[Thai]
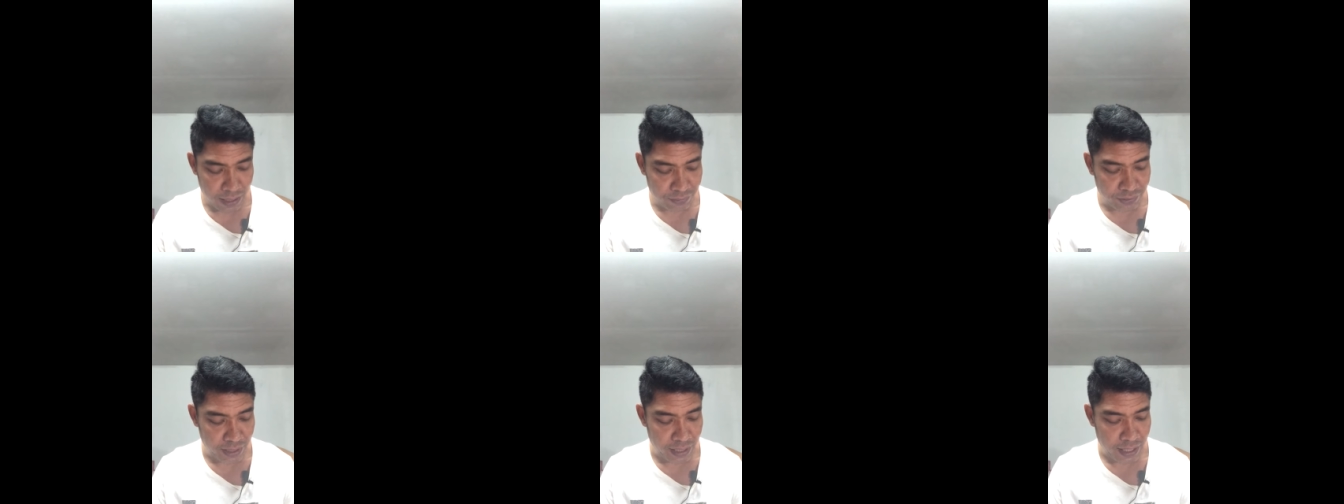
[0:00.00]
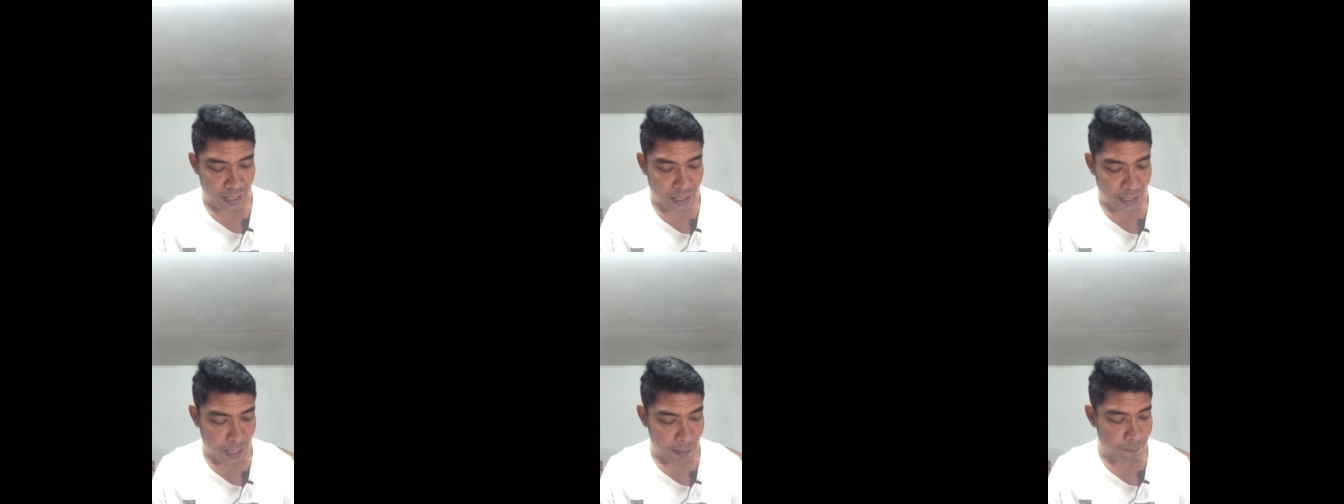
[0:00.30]

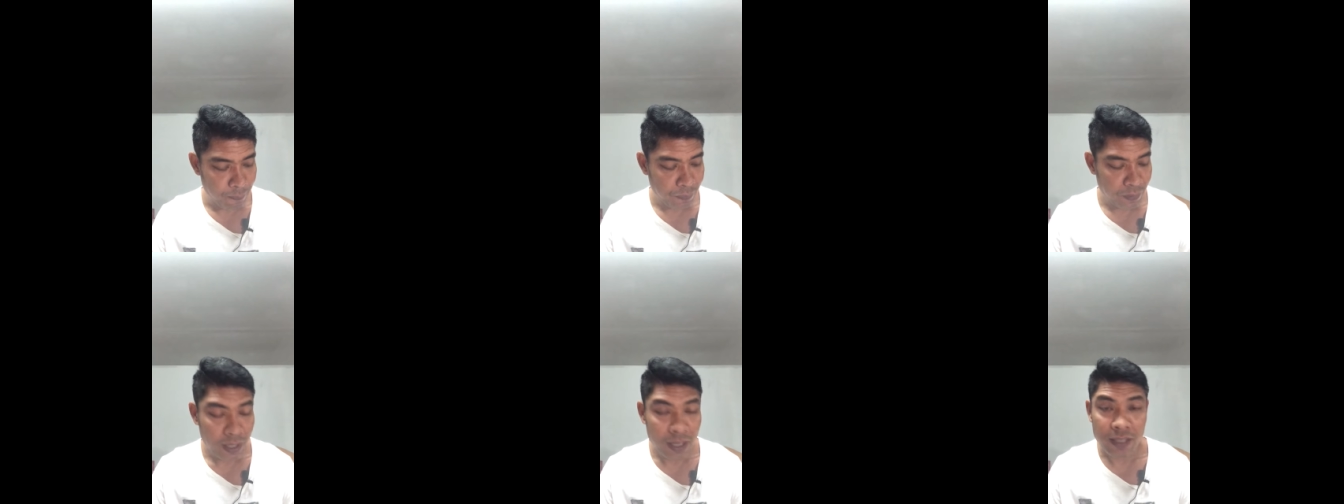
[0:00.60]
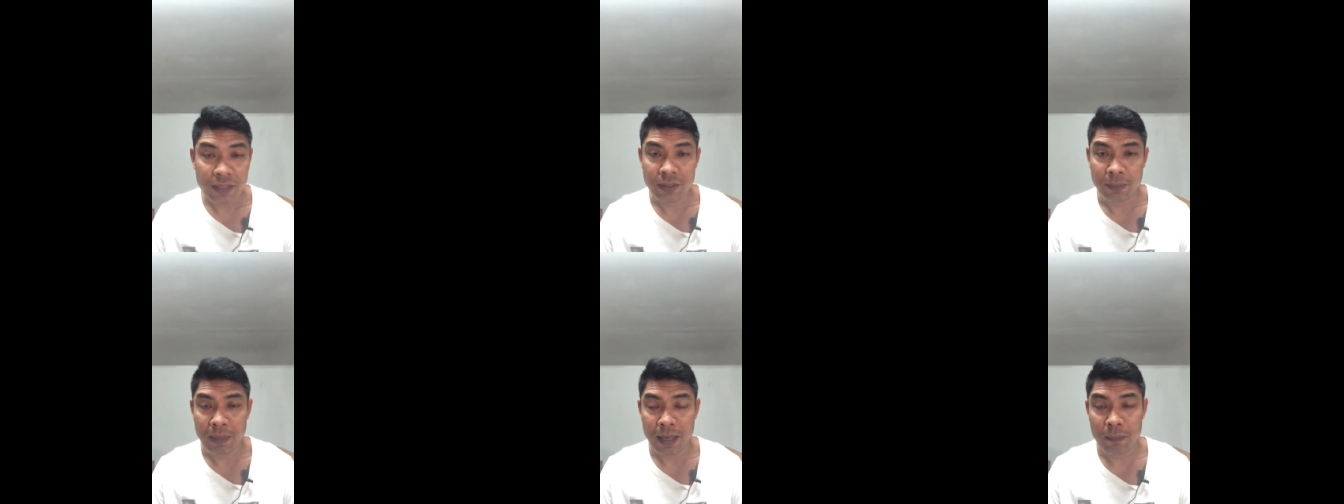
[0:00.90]
54นะครับ
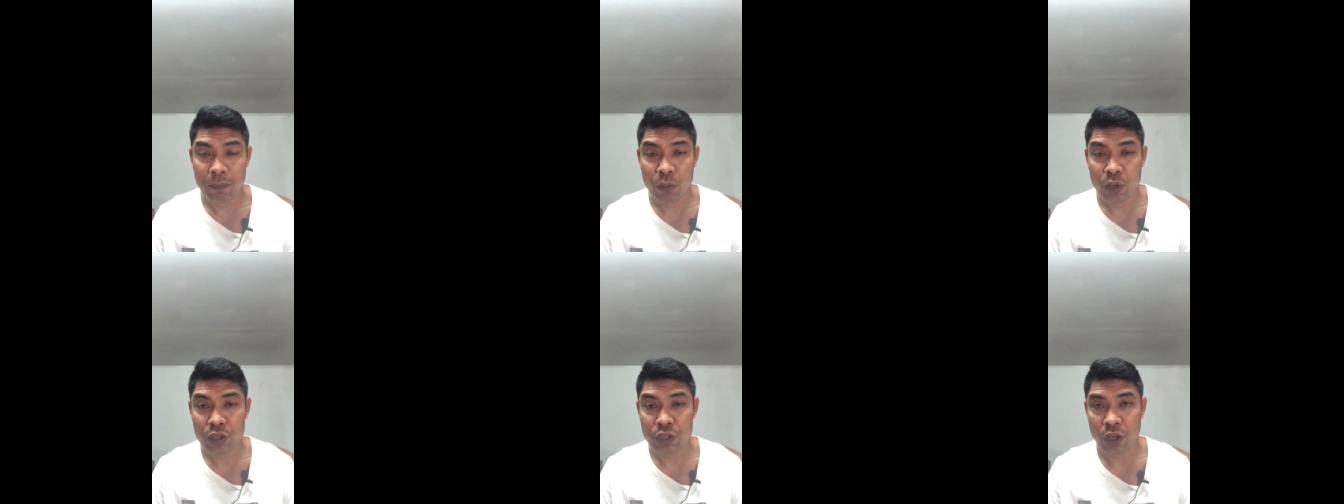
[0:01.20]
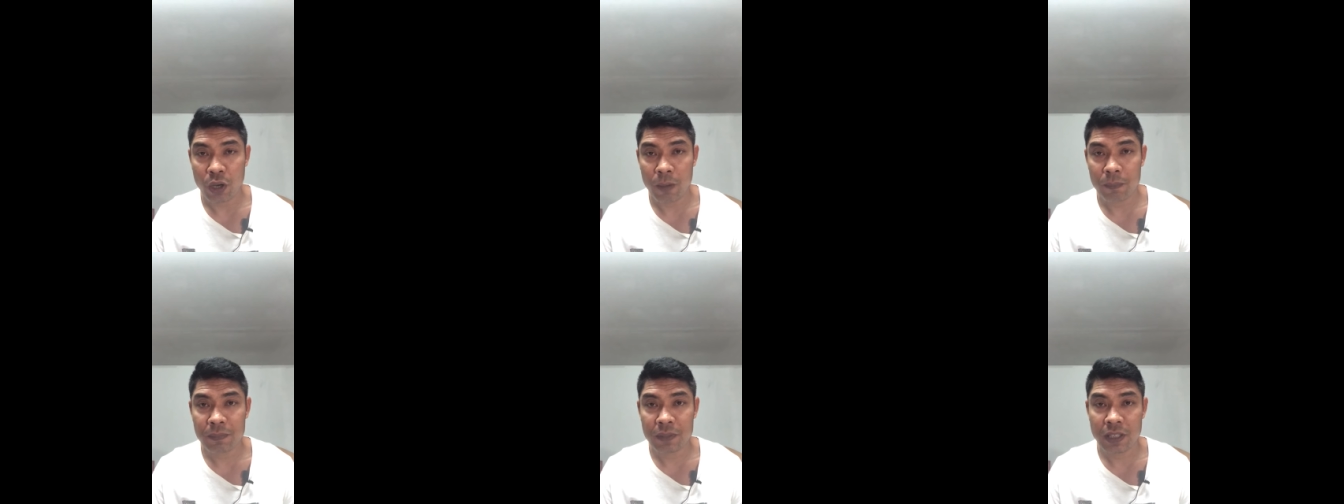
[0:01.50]
สำหรับมวยช
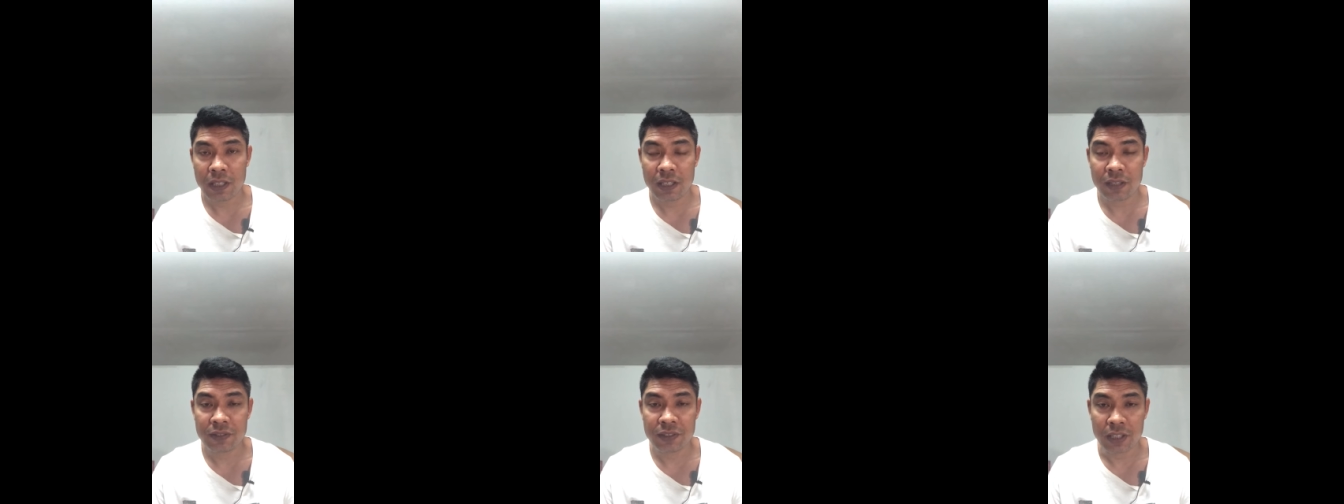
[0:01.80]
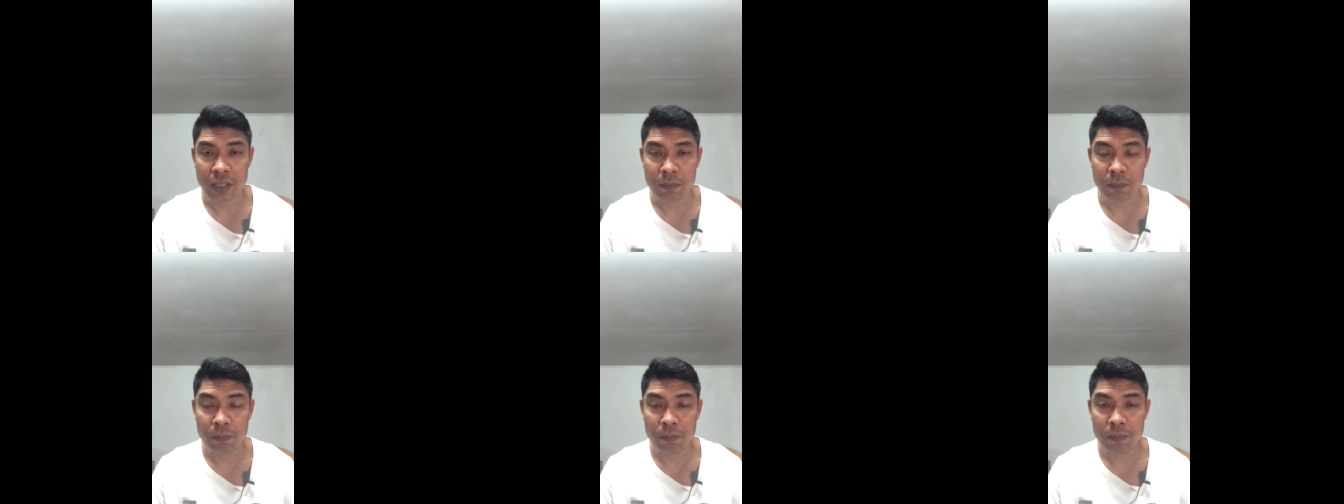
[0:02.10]
อบที่ศึก